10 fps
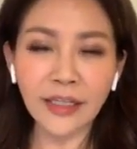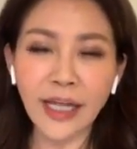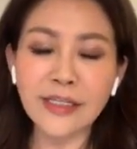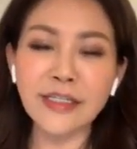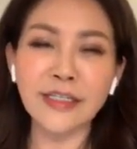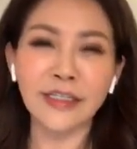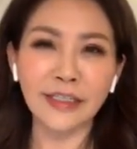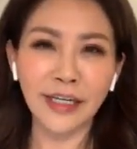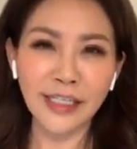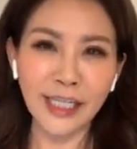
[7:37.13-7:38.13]
但是，
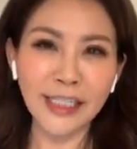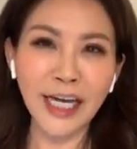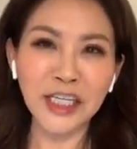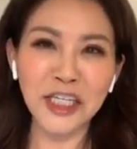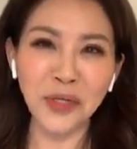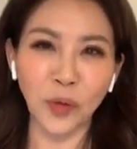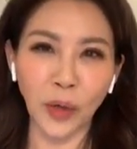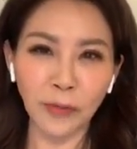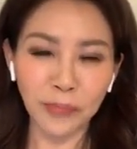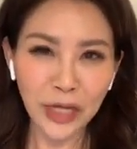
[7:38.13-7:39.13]
请相信
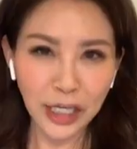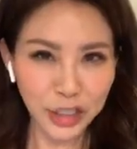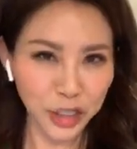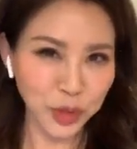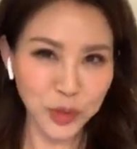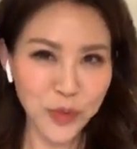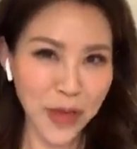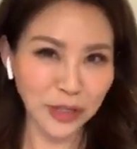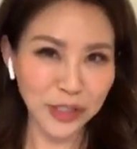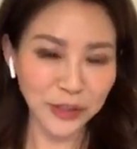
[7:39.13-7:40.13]
我，只有五
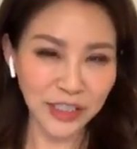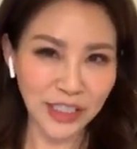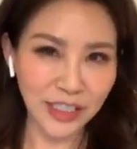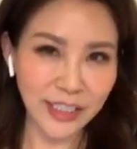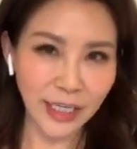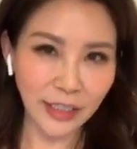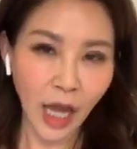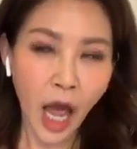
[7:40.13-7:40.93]
秒钟的时间，